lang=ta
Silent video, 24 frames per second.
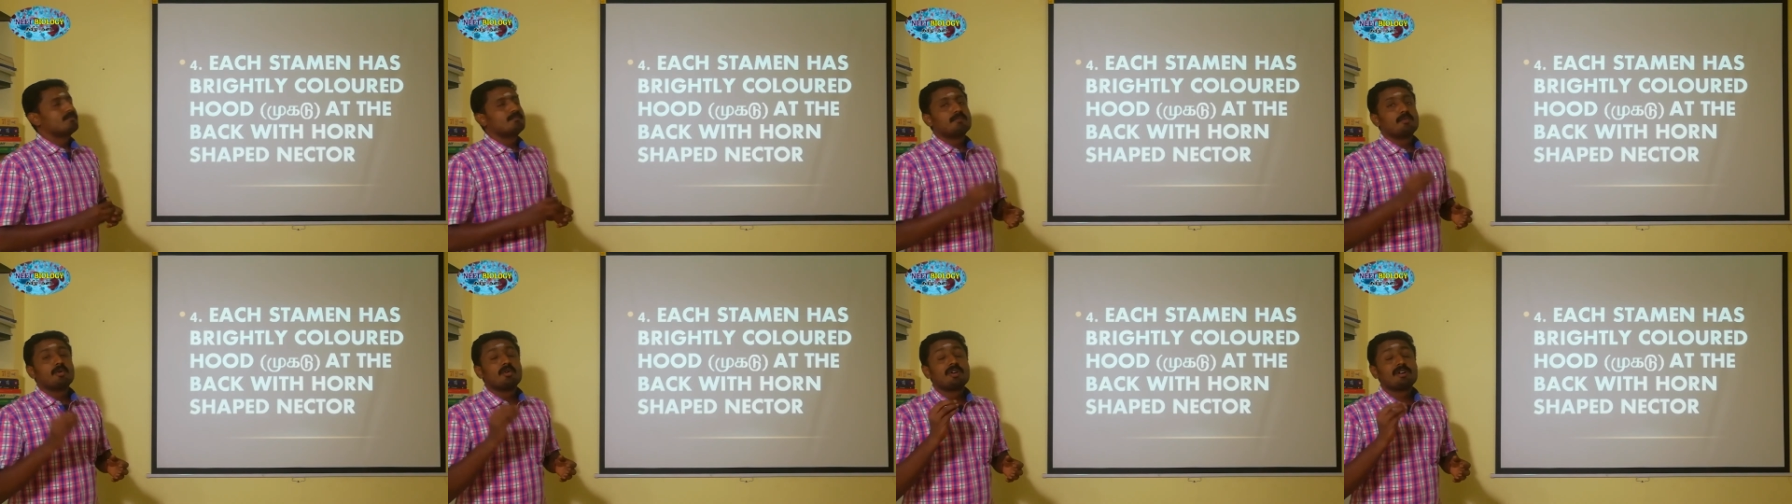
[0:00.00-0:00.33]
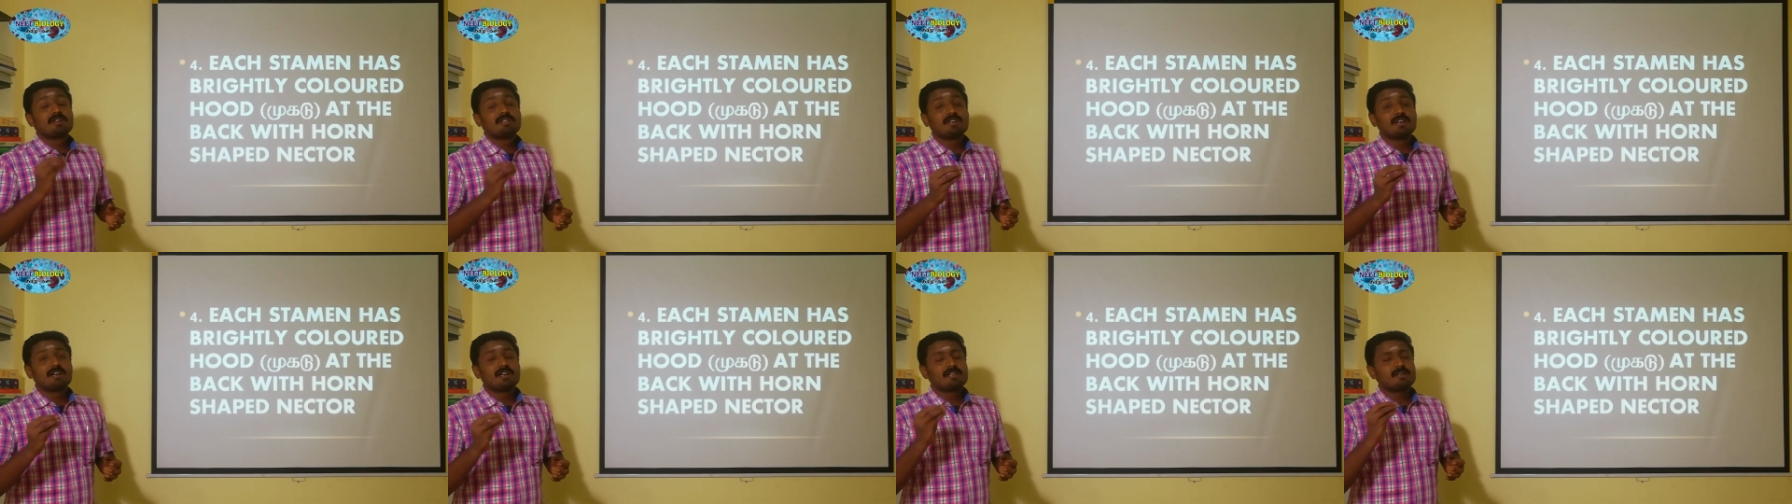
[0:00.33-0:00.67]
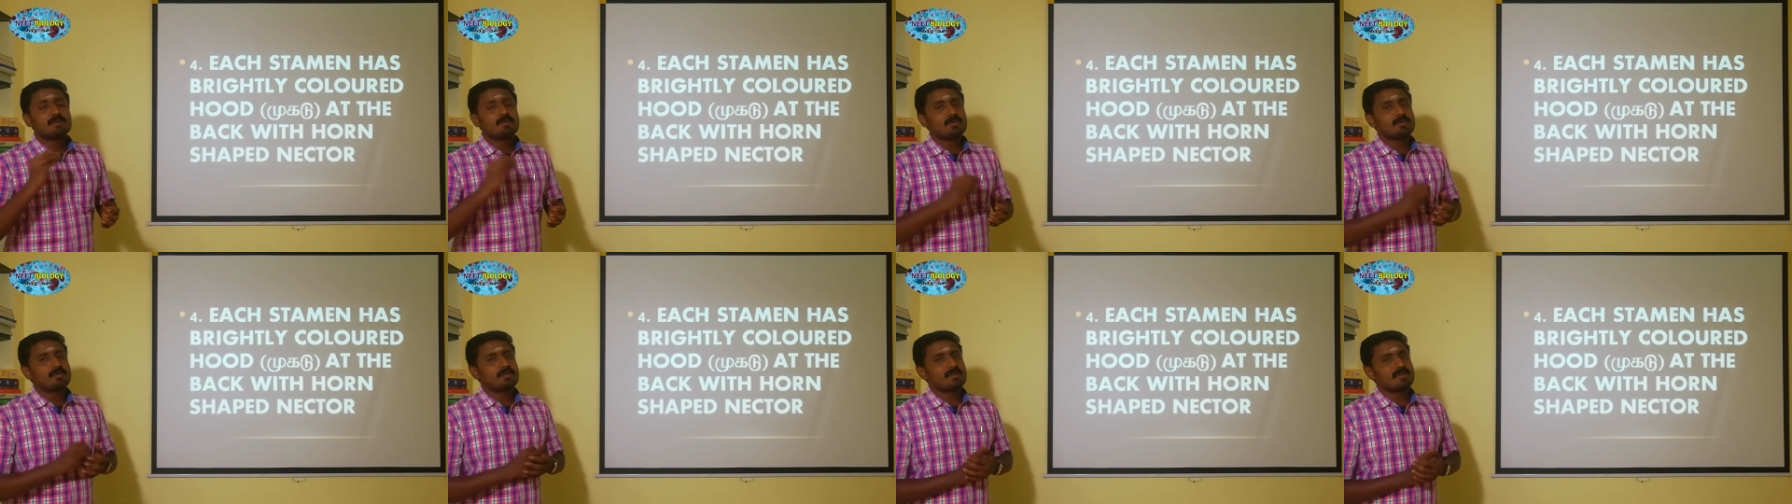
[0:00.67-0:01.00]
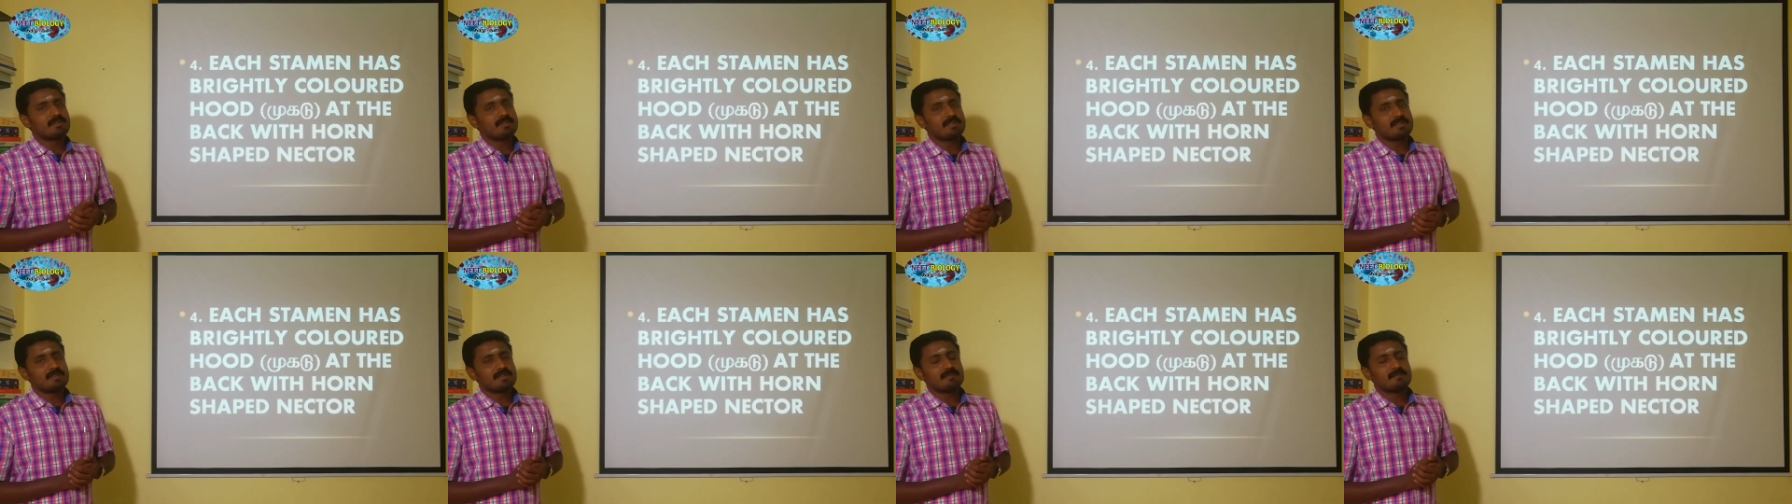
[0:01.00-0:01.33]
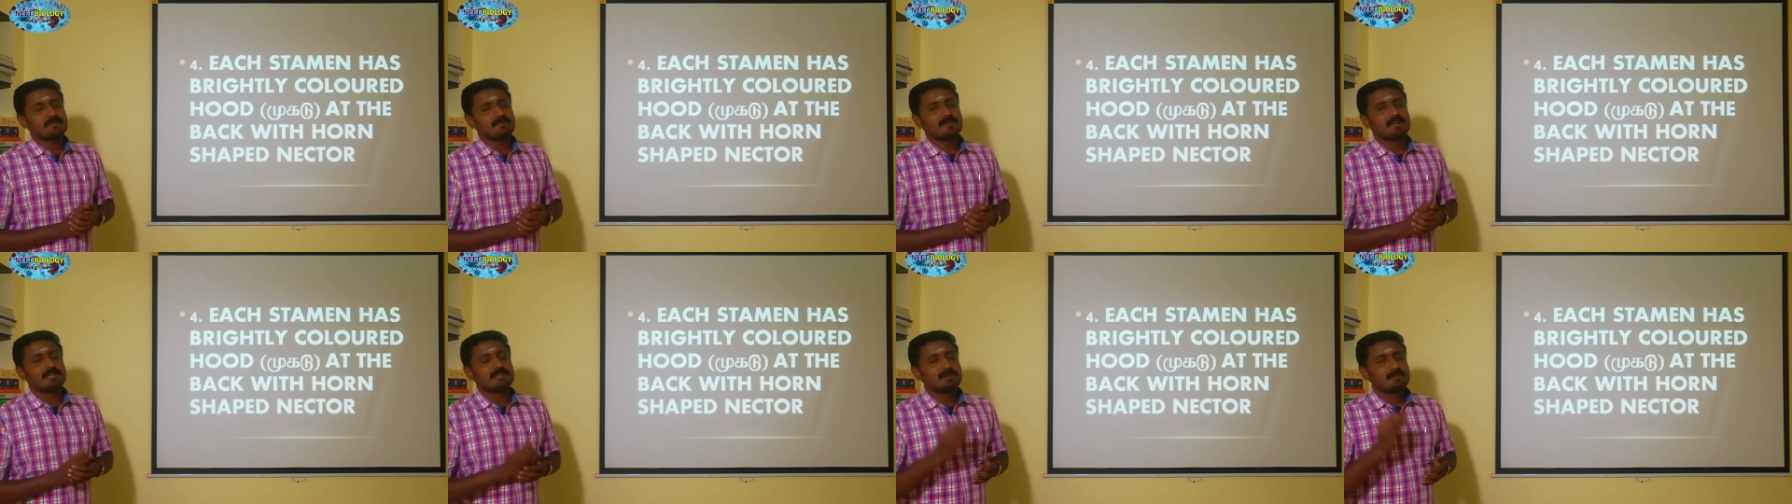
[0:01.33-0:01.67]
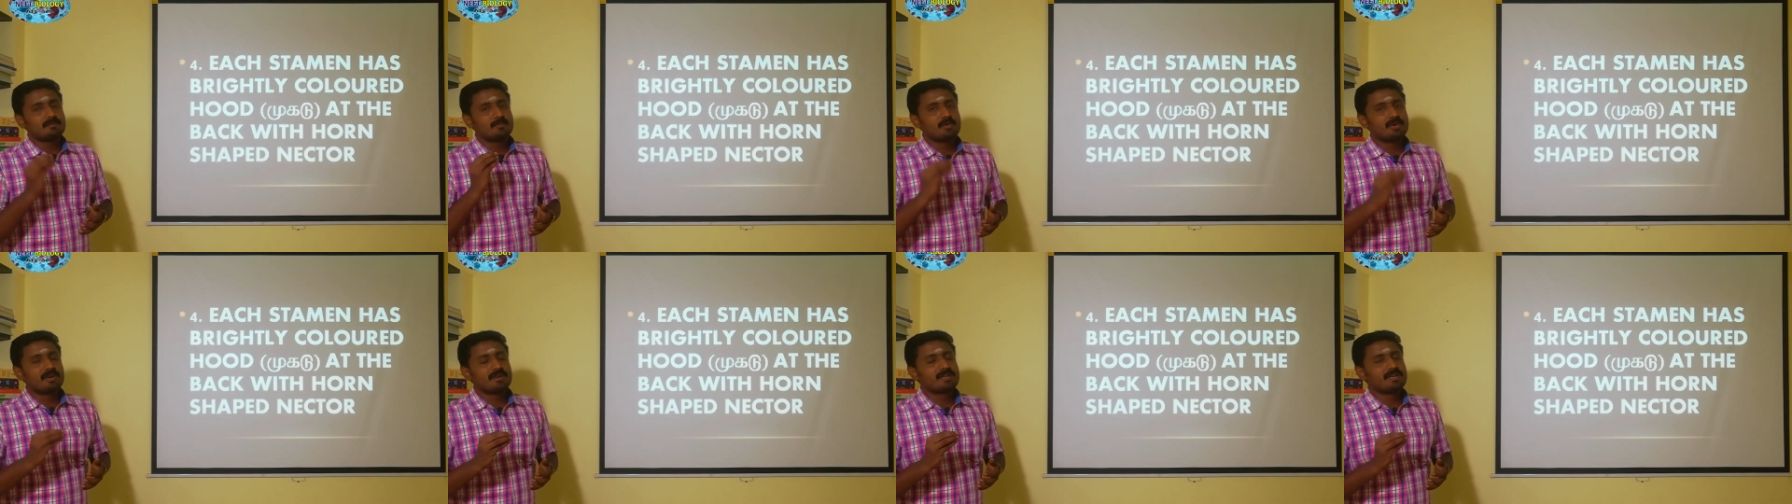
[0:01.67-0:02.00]
முகடுகளை கொண்டுள்ளது அந்த
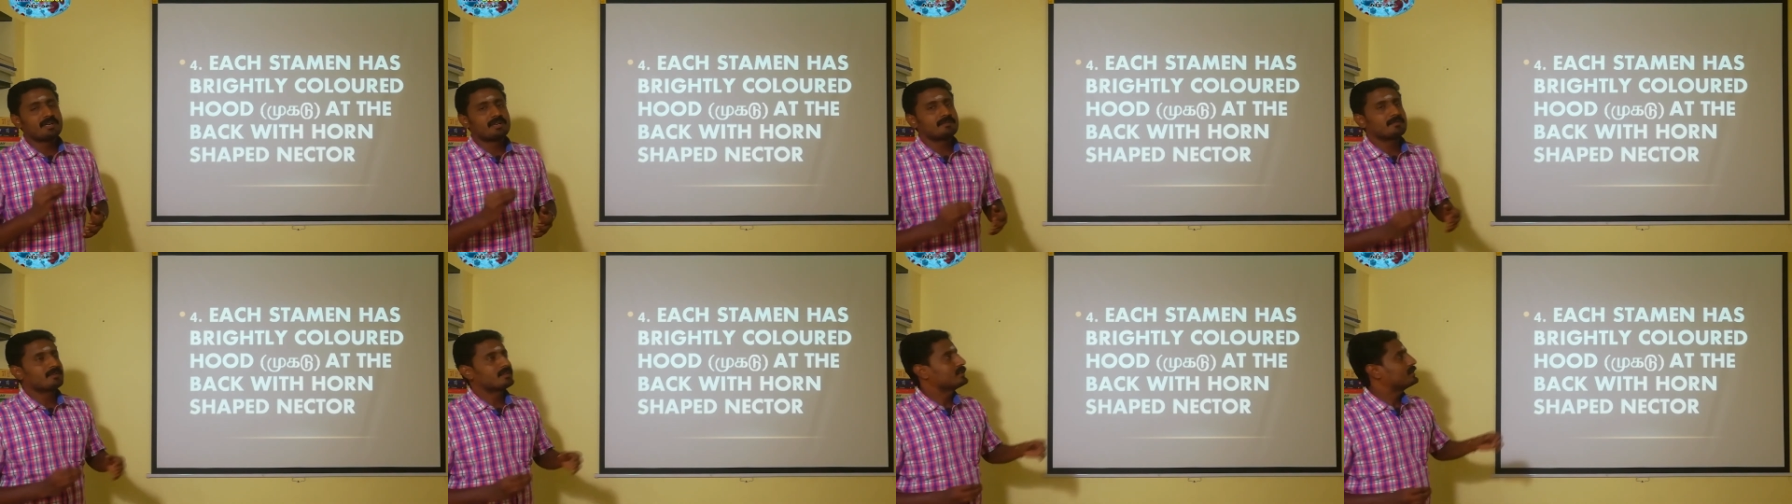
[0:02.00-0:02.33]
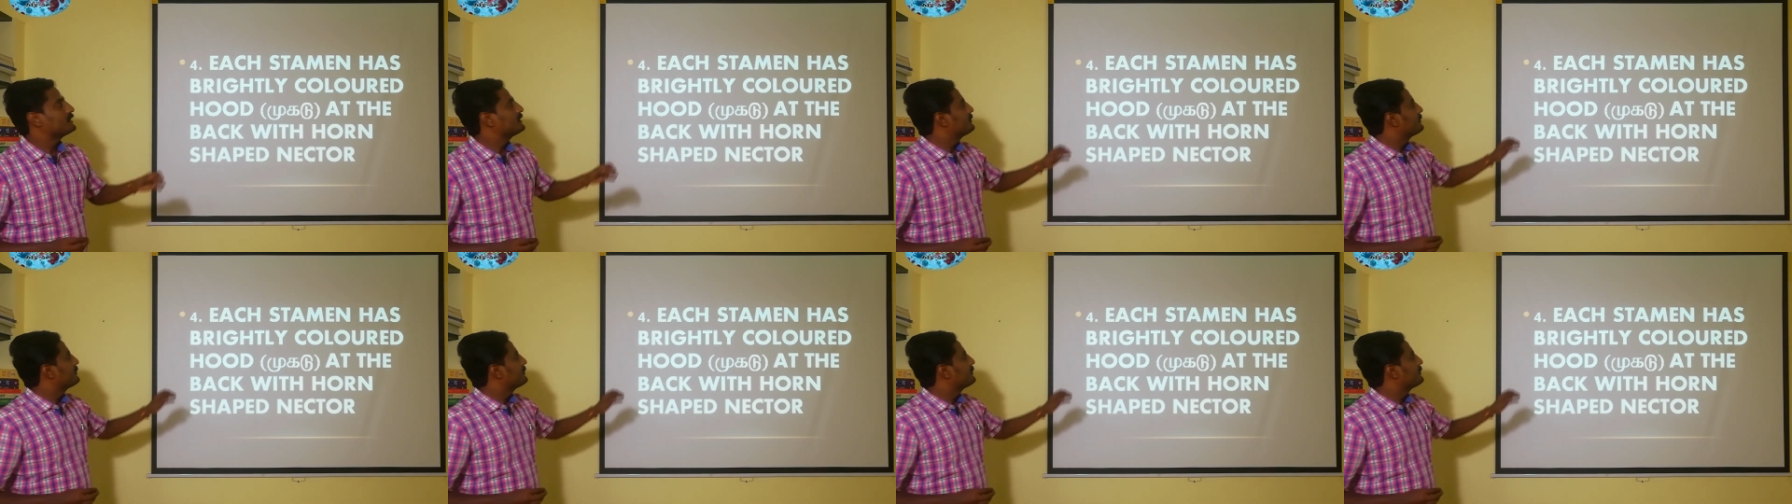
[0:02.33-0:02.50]
முகடுகள் வந்து